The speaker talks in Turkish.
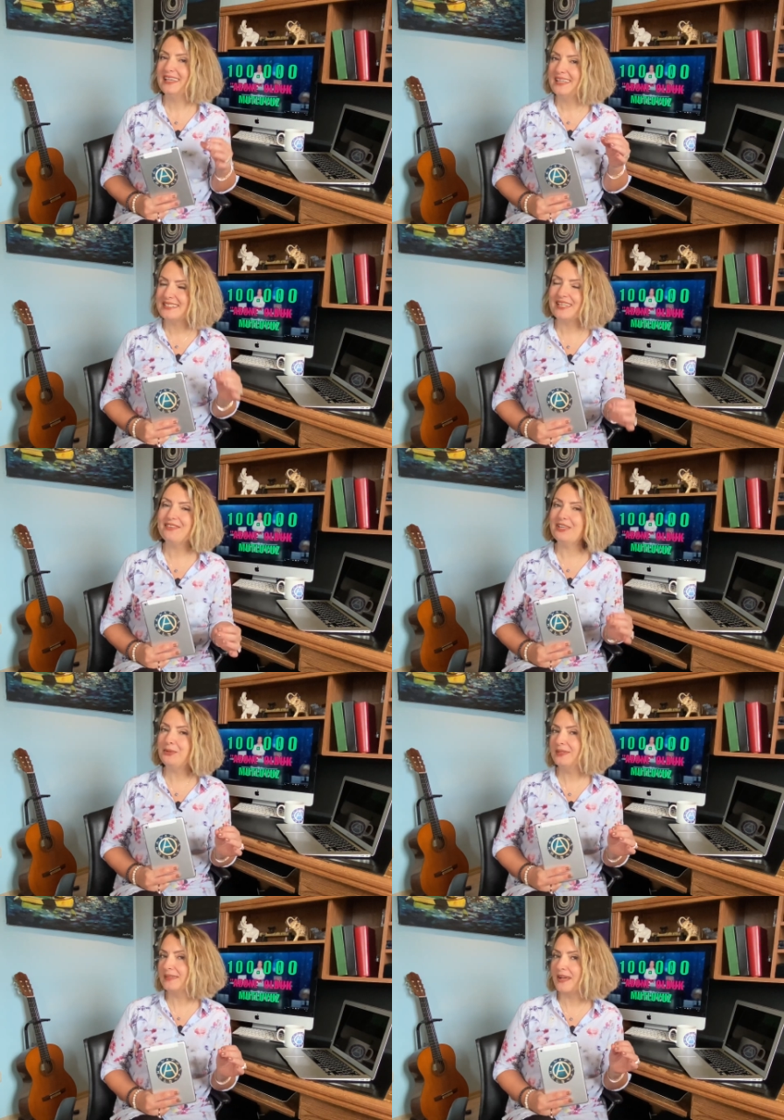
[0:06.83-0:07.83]
Sevgili
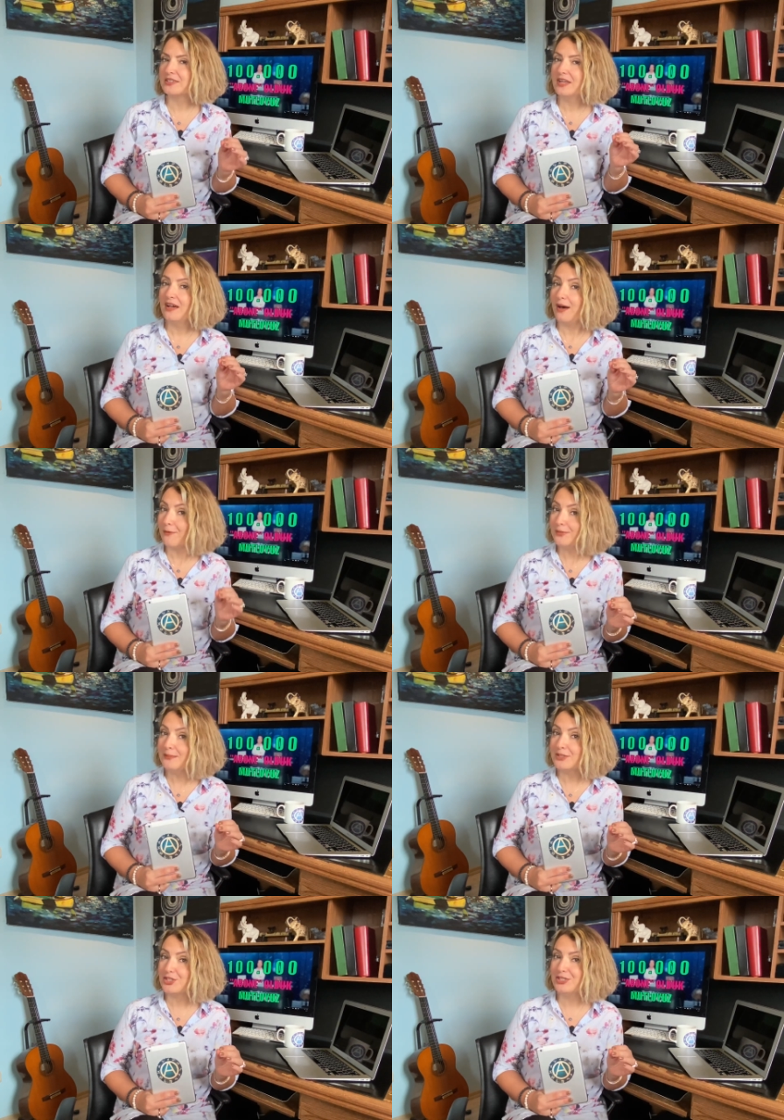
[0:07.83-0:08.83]
balıklar, hafta
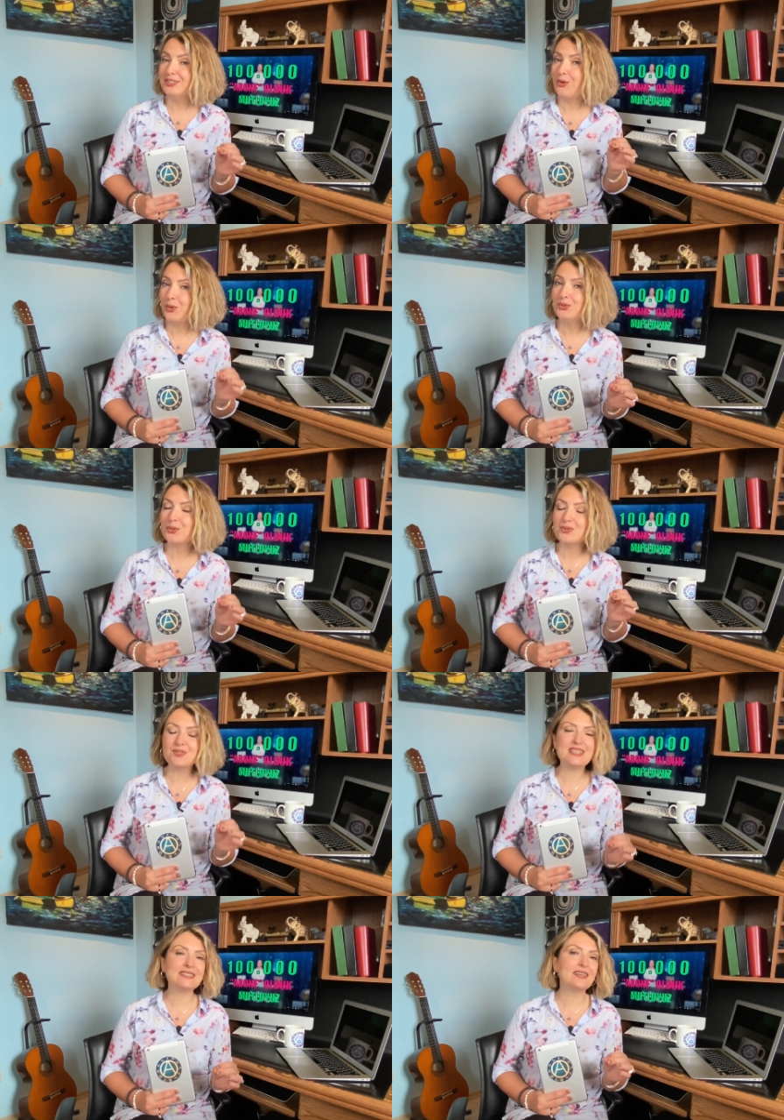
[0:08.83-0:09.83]
başı 19
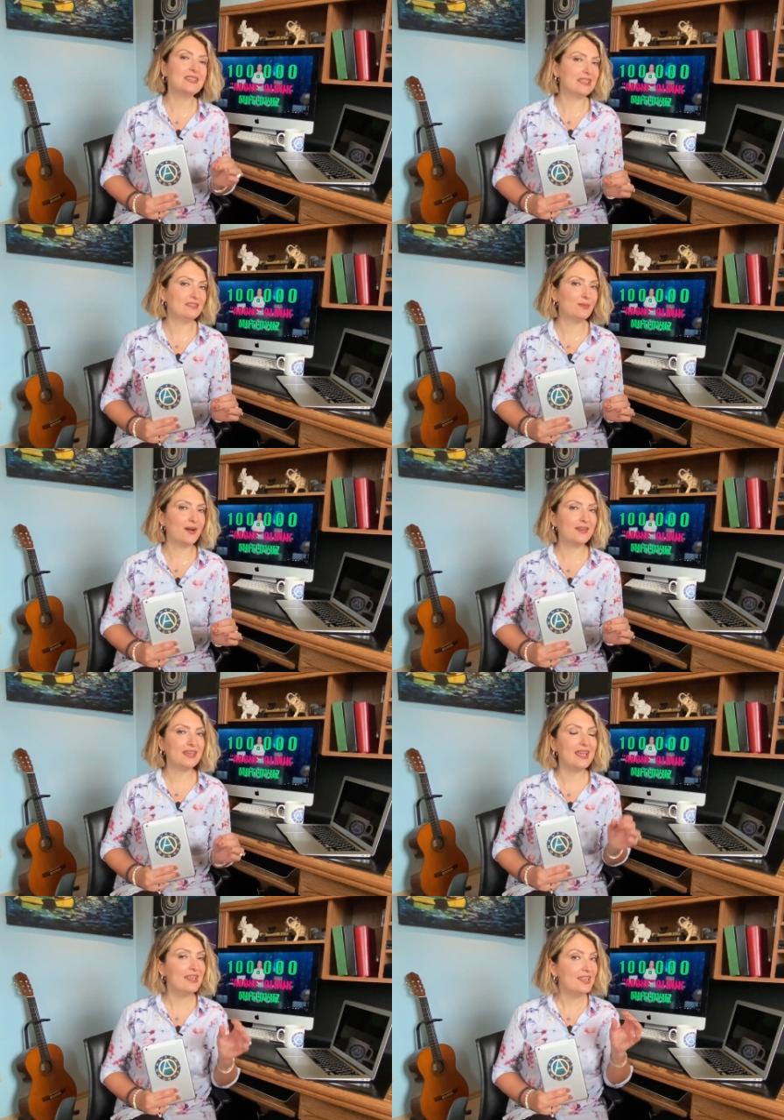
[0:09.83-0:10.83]
Nisan
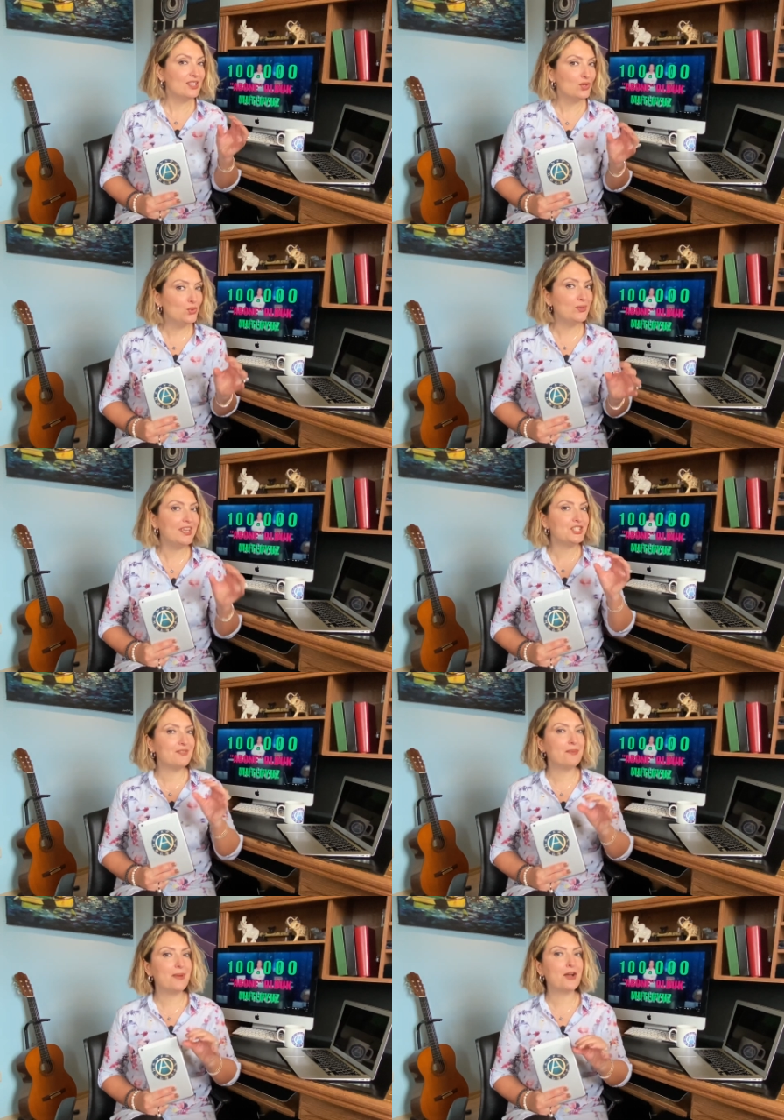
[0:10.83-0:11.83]
itibariyle Güneş
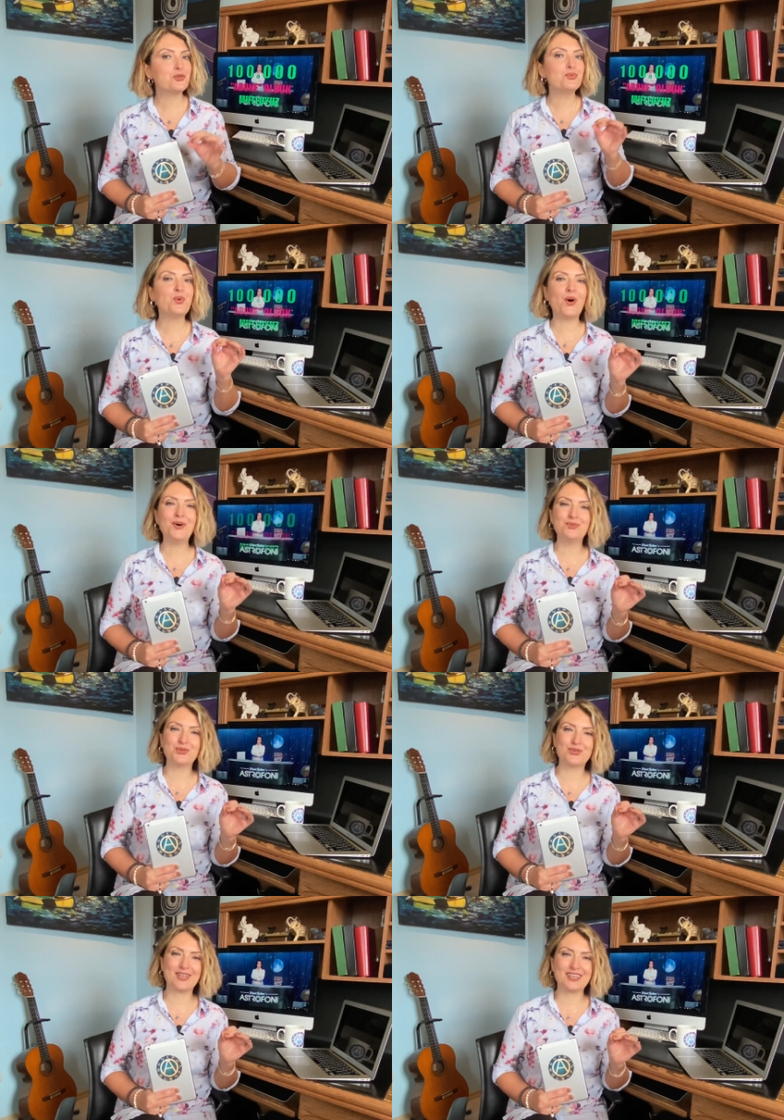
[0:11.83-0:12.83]
ve Merkür Boğa
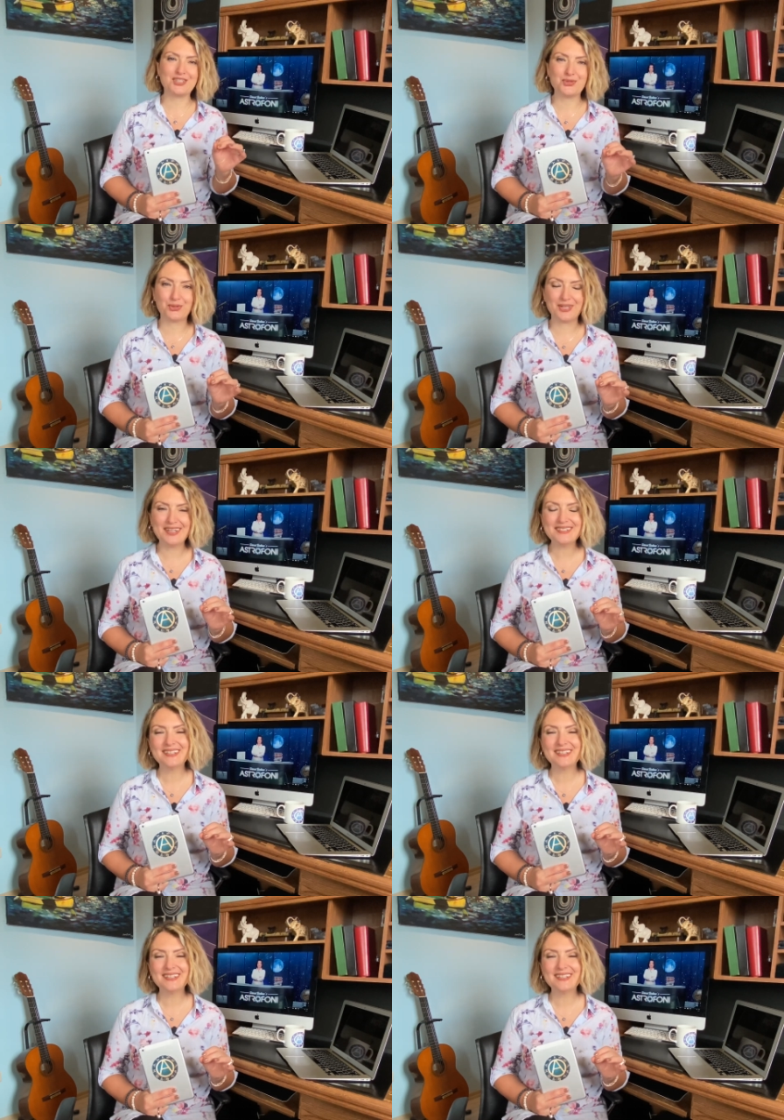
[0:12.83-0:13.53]
burcuna geçiyorlar.